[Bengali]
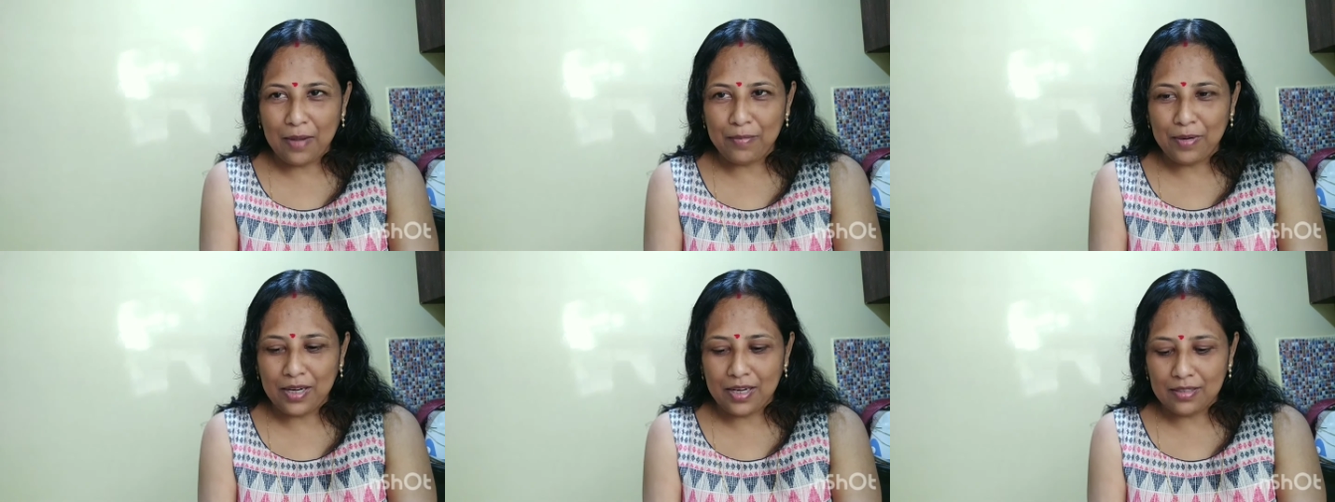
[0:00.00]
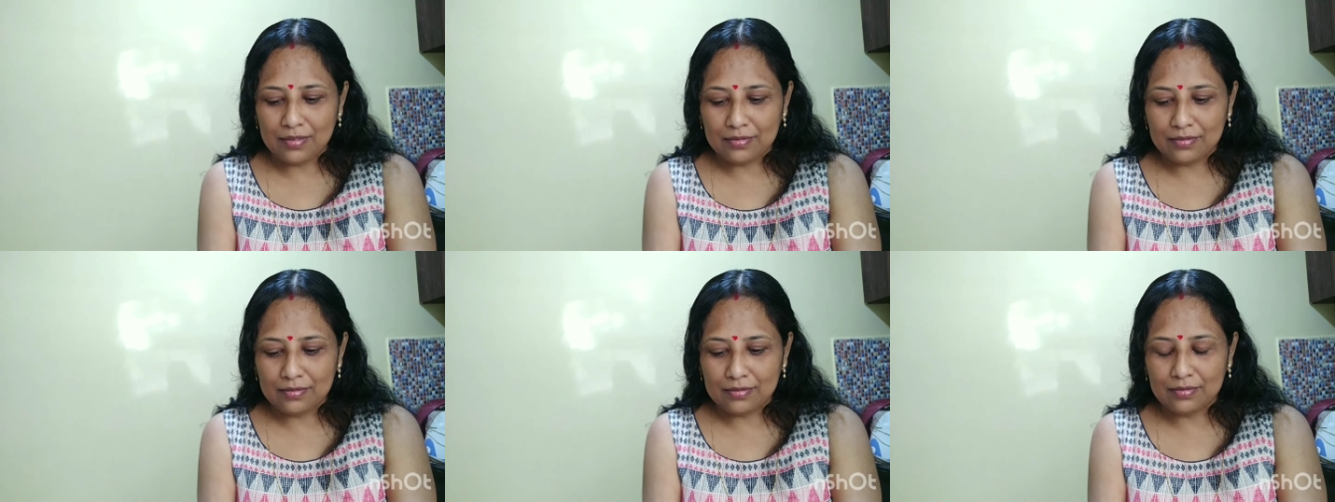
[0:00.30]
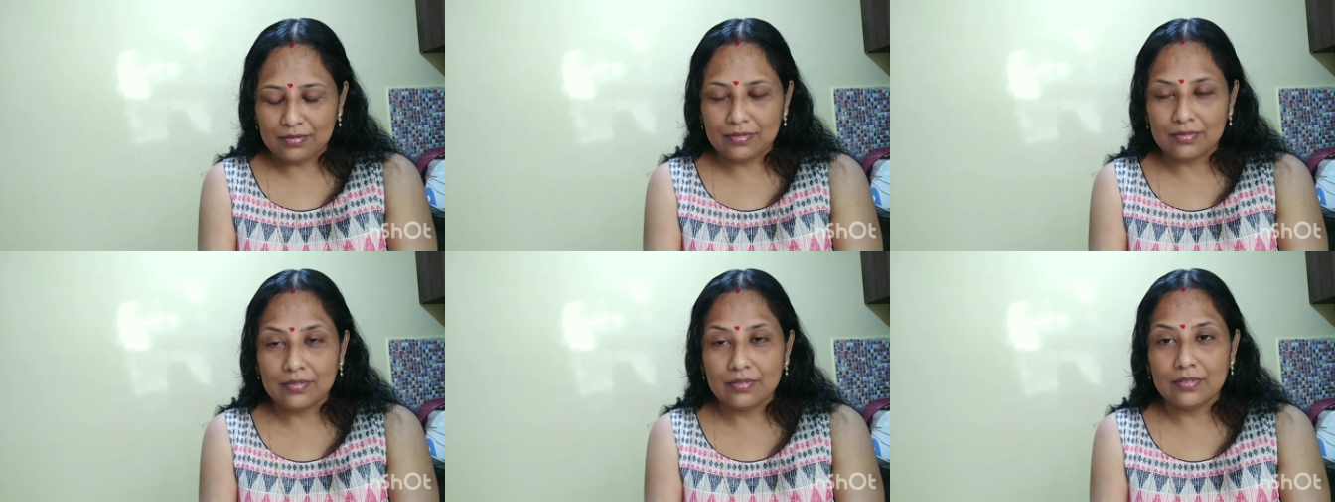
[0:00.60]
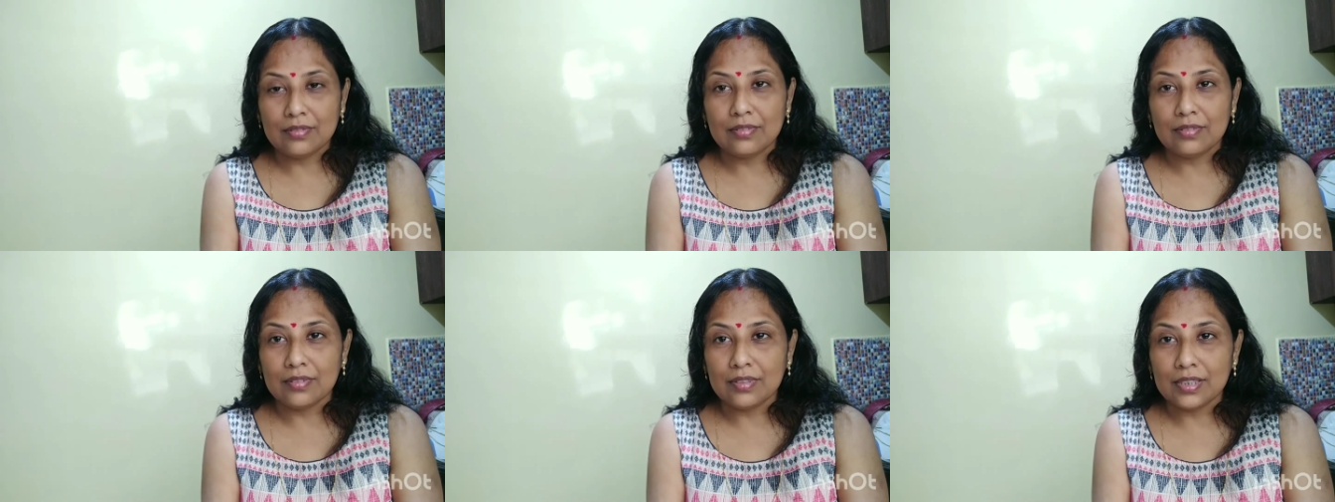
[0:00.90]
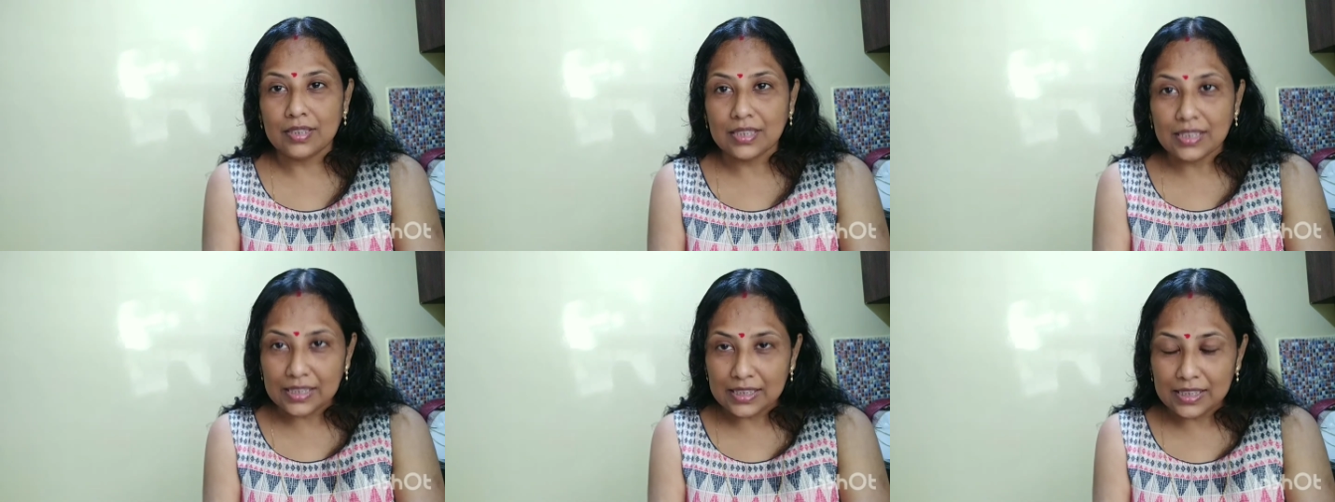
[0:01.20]
আমার
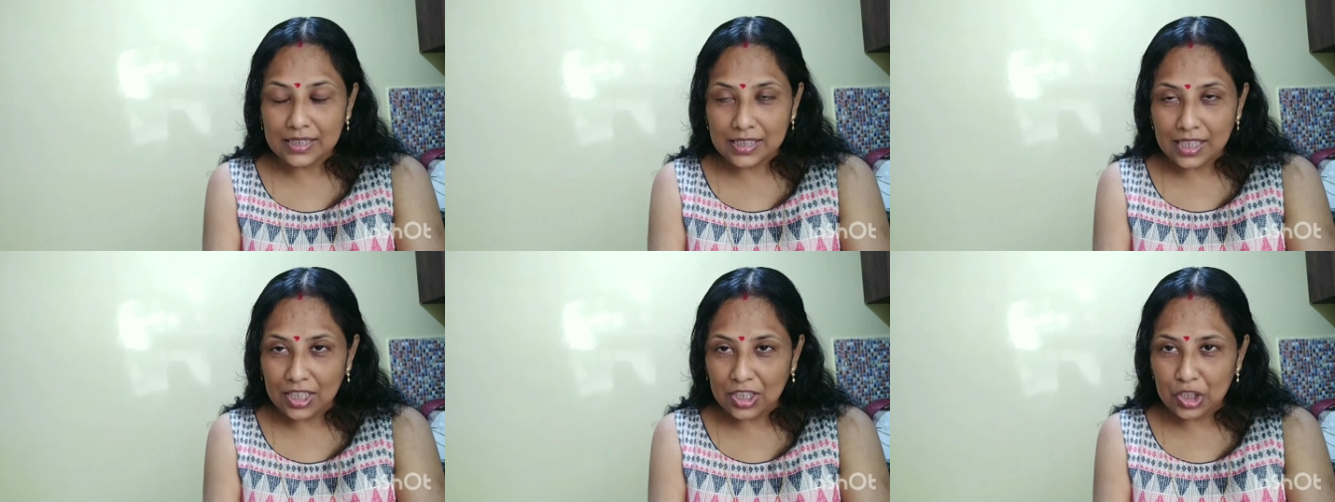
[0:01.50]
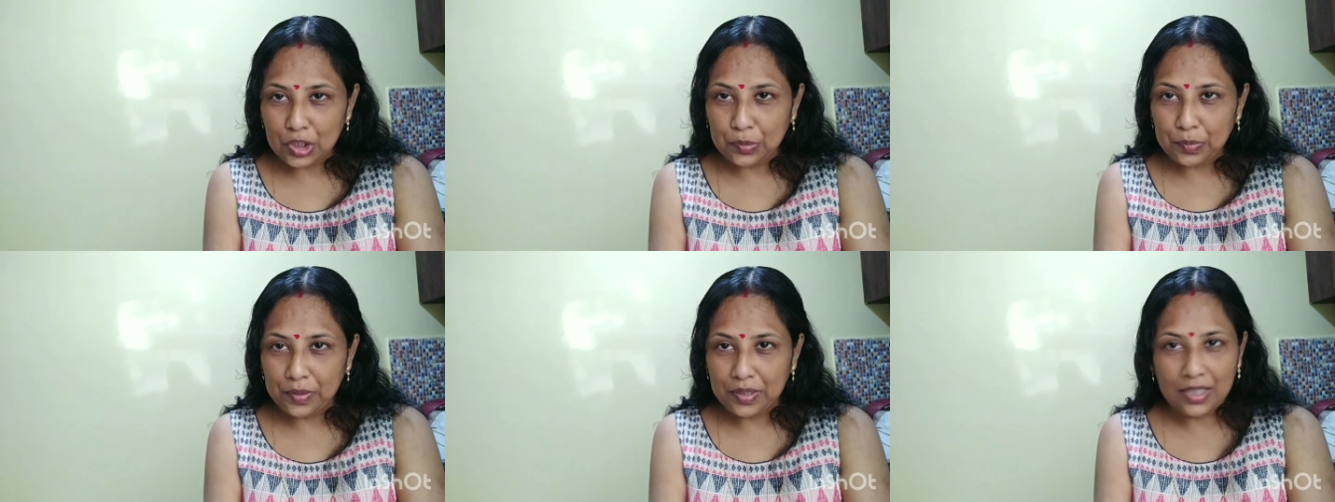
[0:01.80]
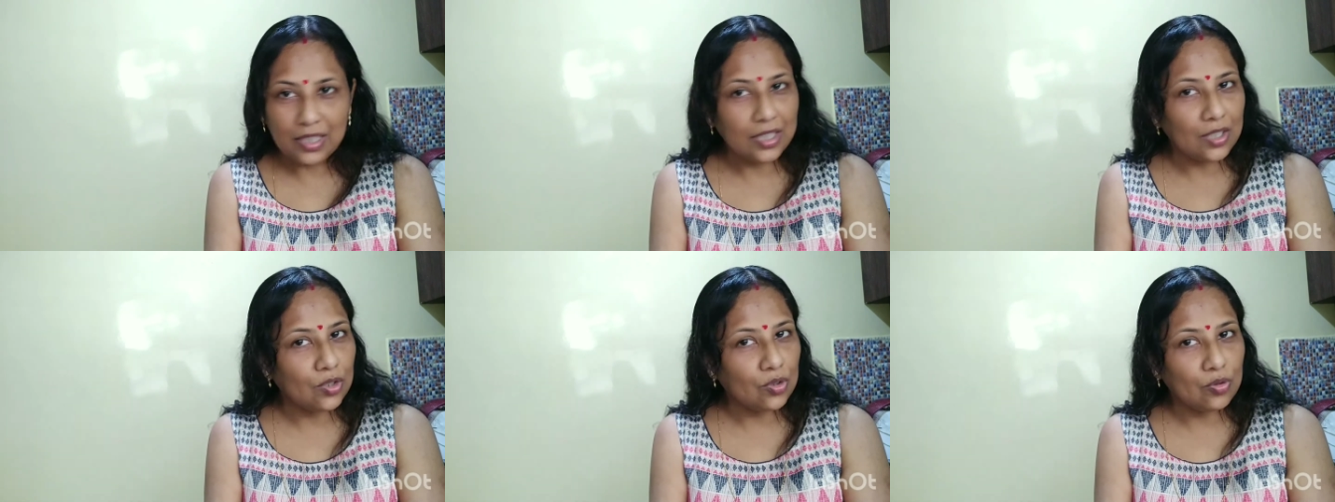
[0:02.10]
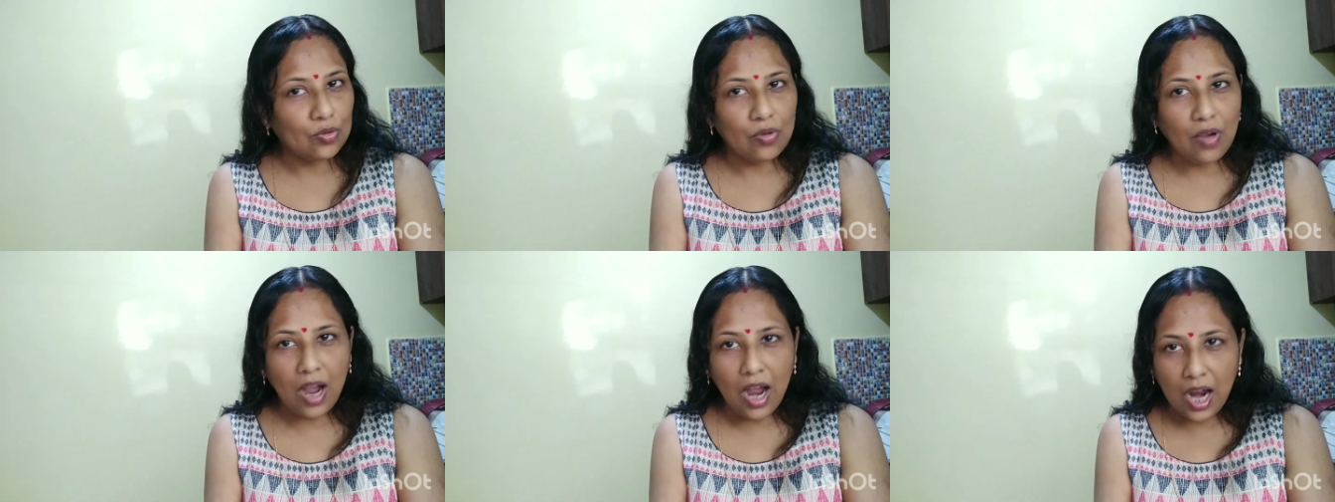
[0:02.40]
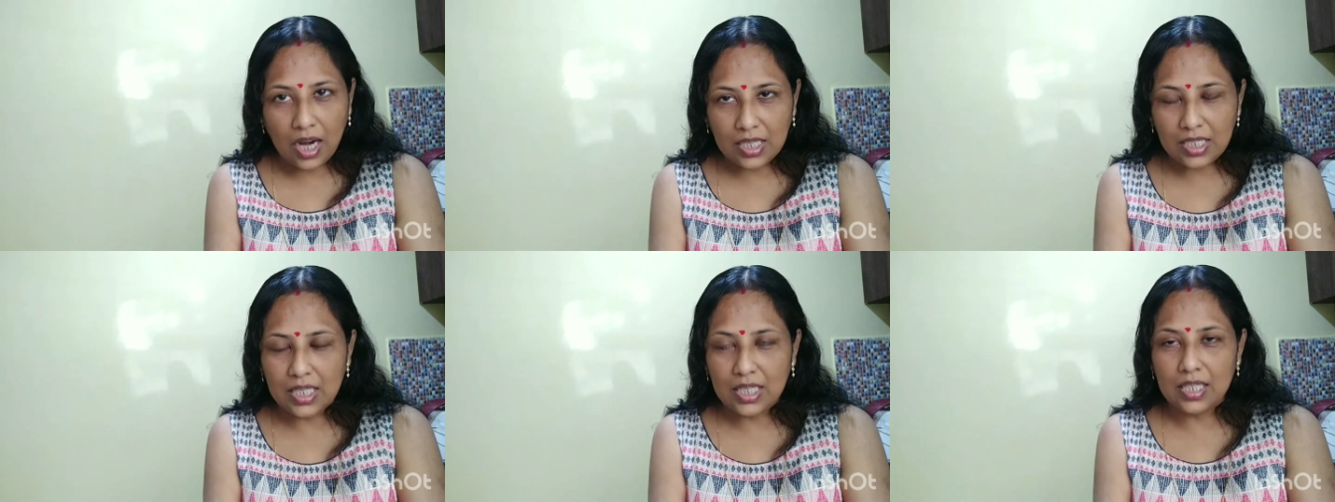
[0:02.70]
জিনিস আসবে কিন্তু
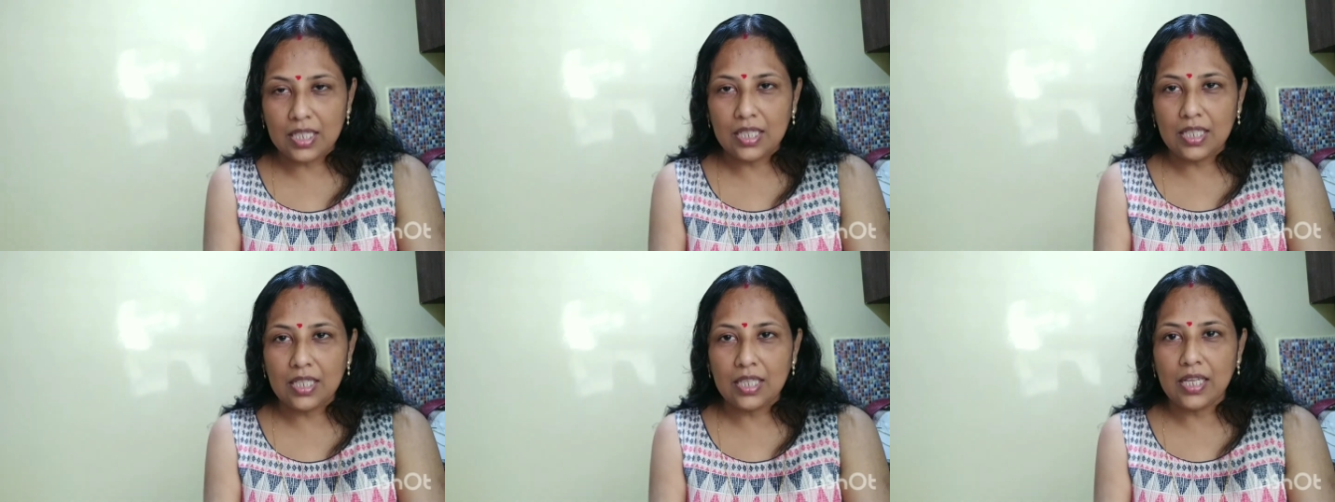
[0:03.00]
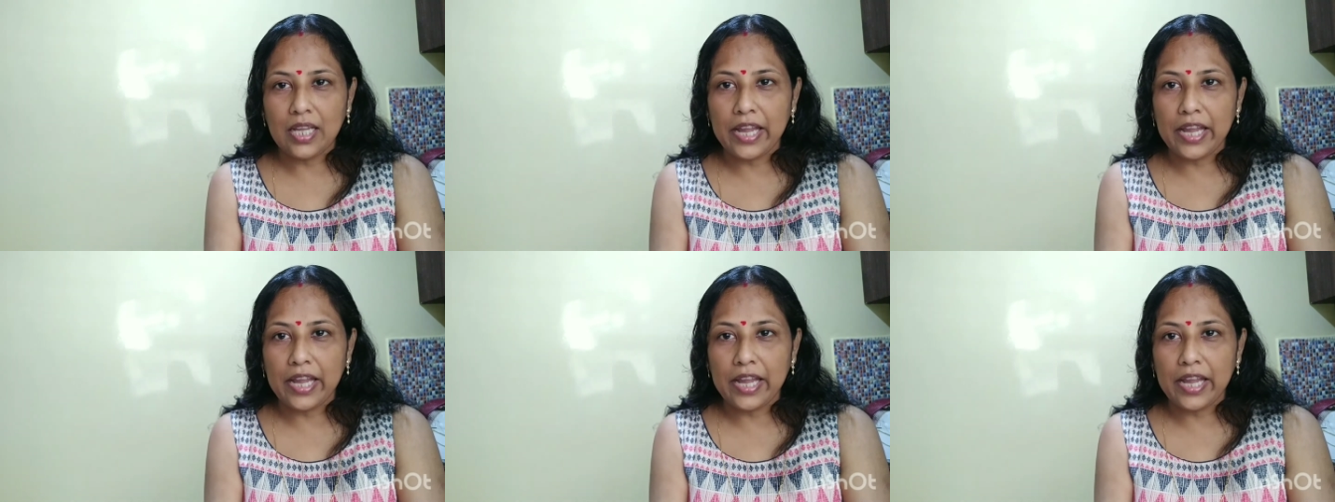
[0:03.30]
আসেনি